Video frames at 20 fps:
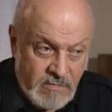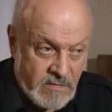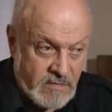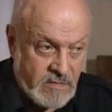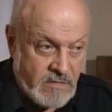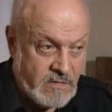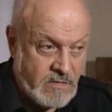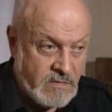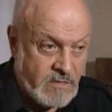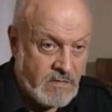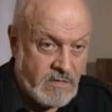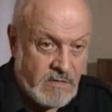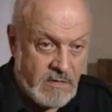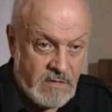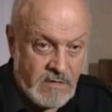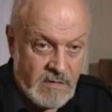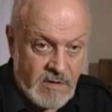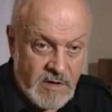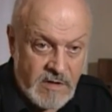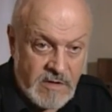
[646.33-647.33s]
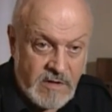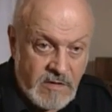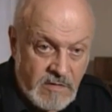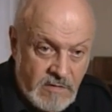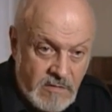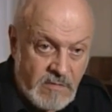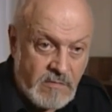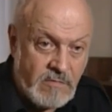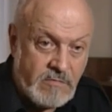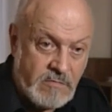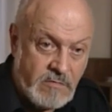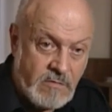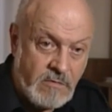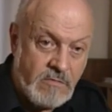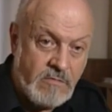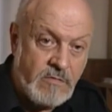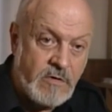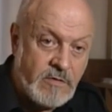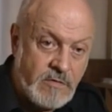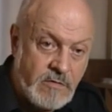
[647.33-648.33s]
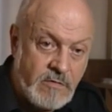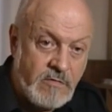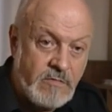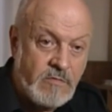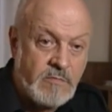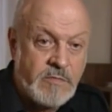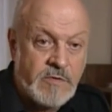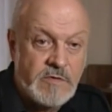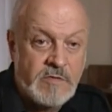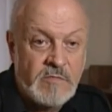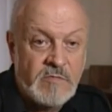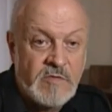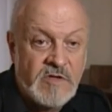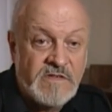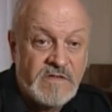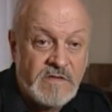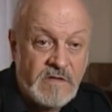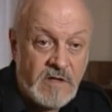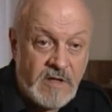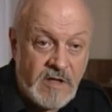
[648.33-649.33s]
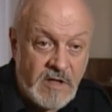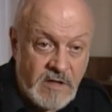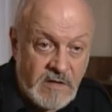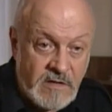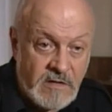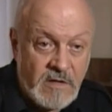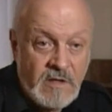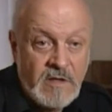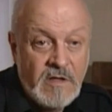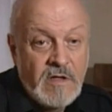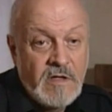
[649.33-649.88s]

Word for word: Вот один трюк, другой трюк, потом их склеить,